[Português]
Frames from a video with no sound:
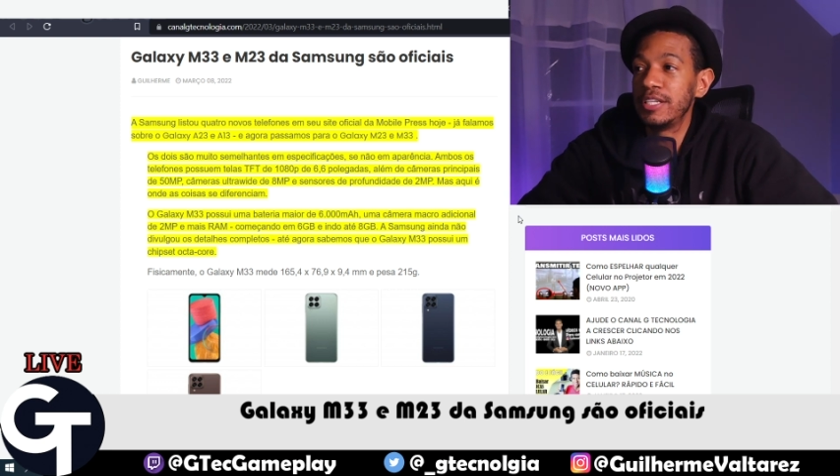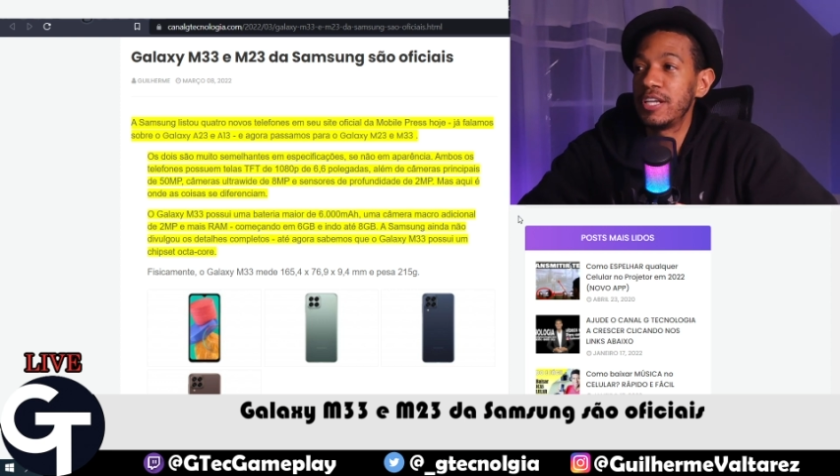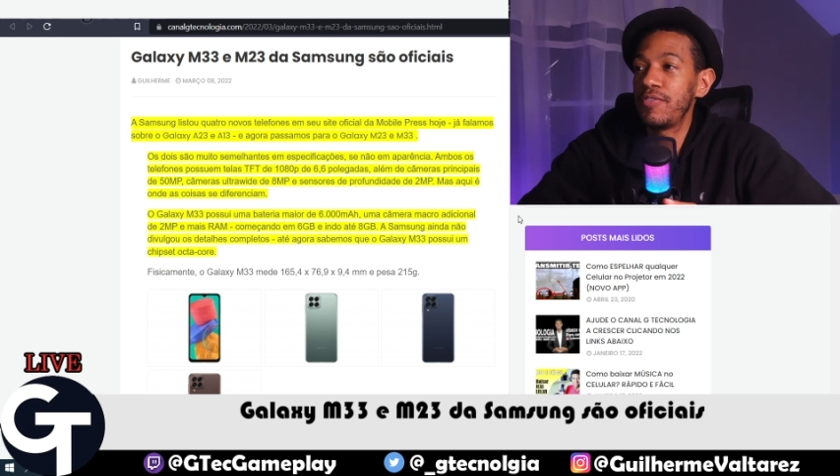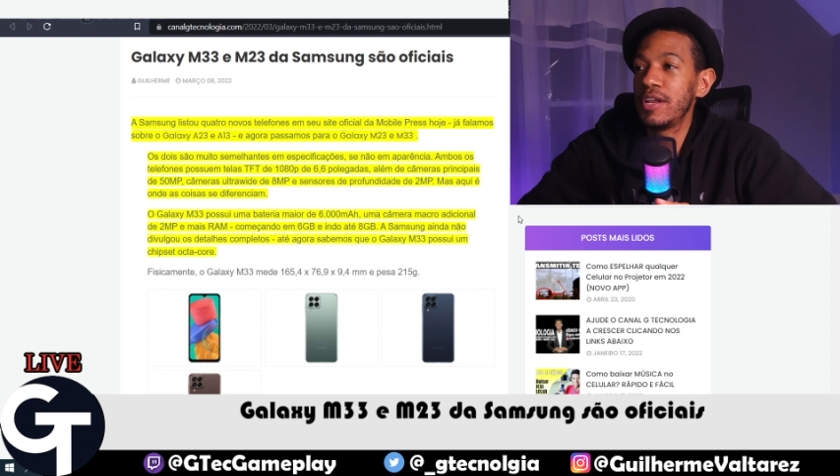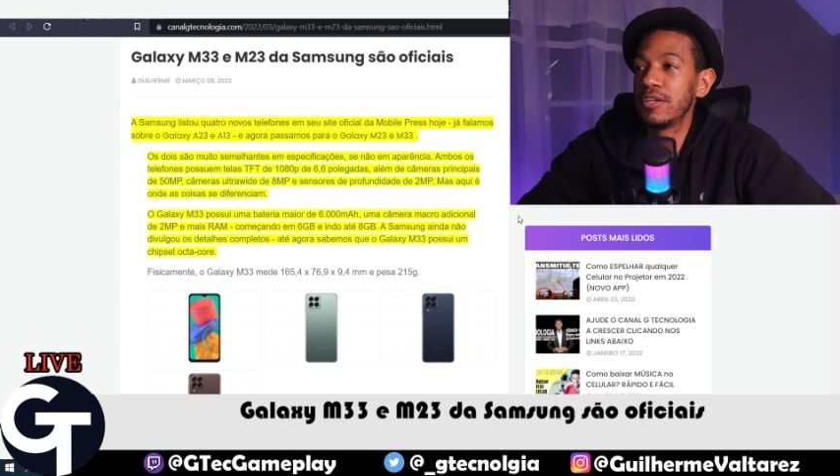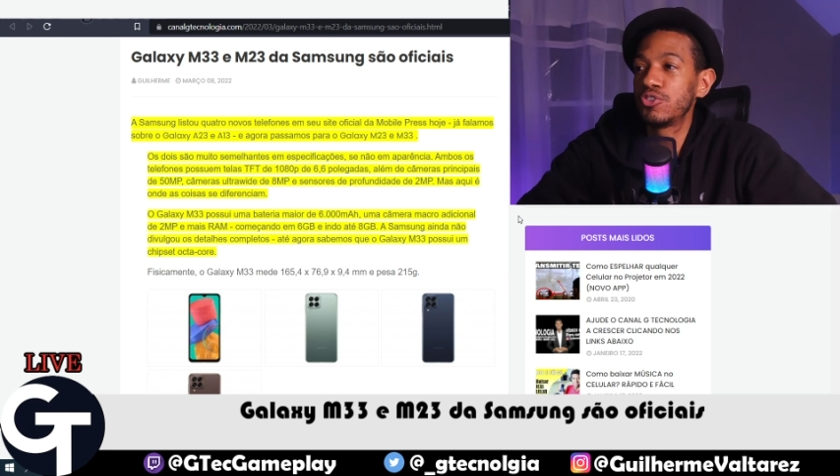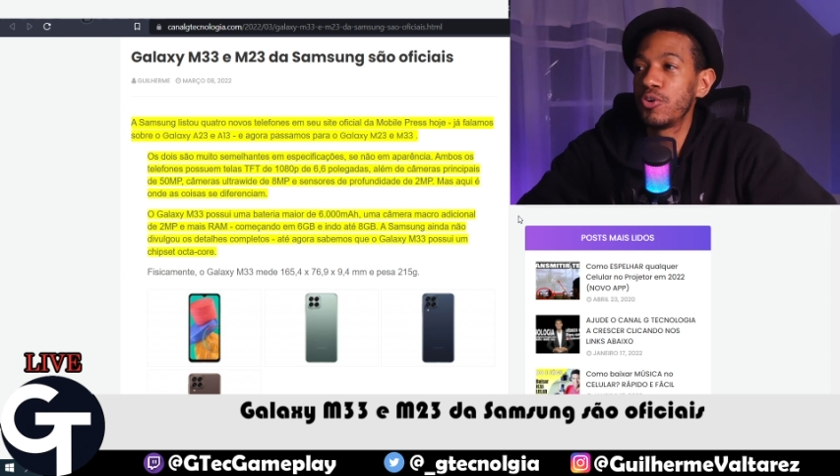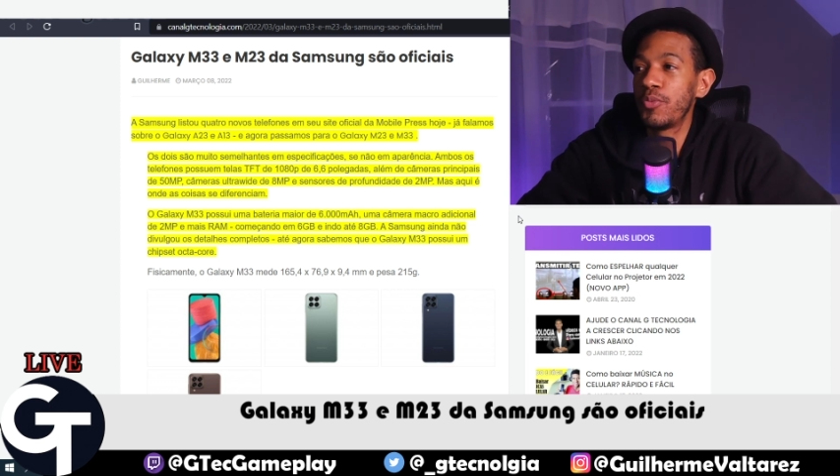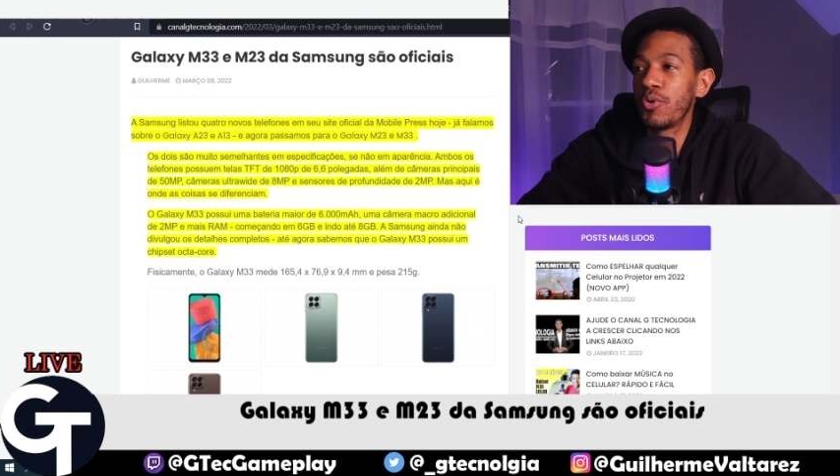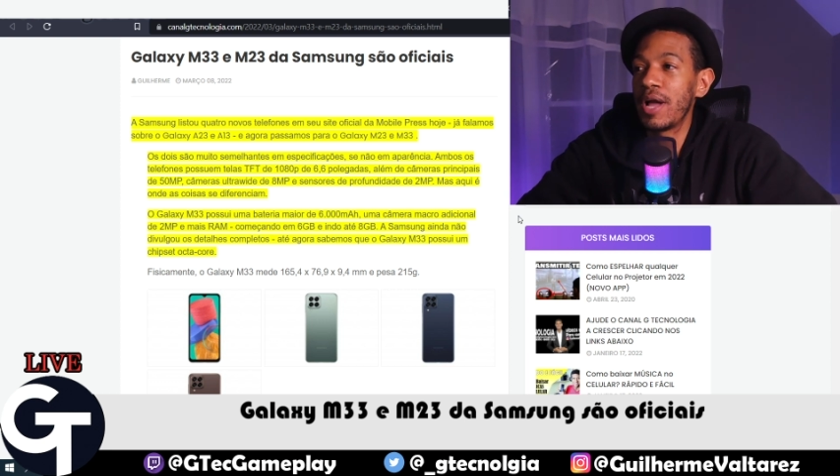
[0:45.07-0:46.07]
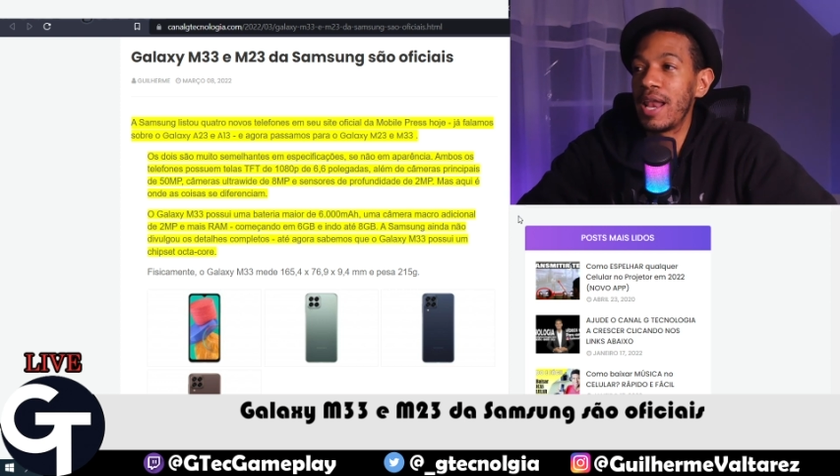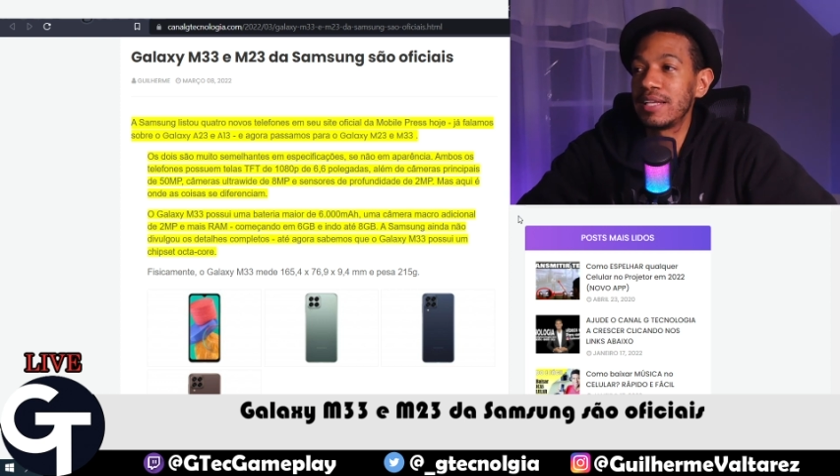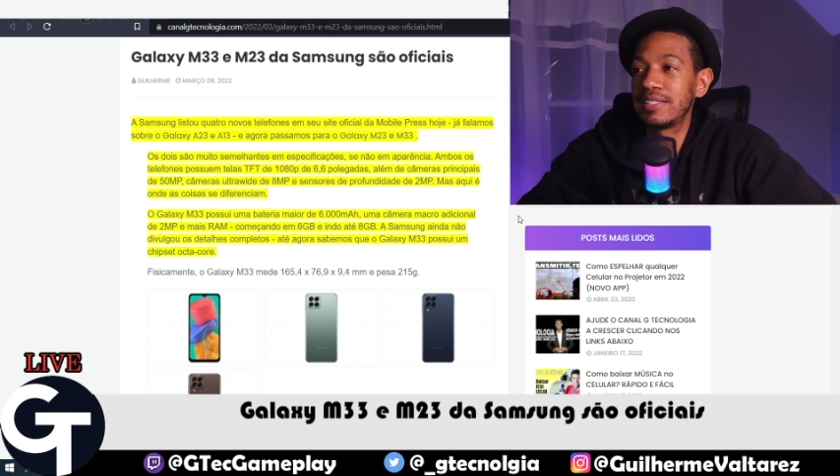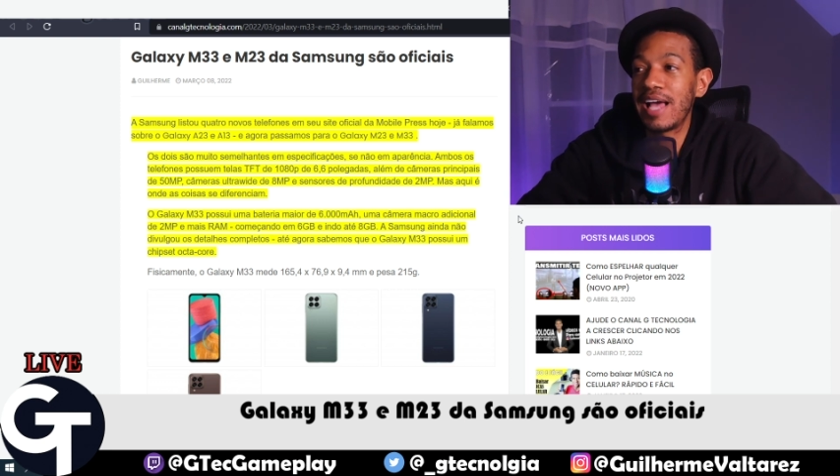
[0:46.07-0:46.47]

já falando sobre o Galaxy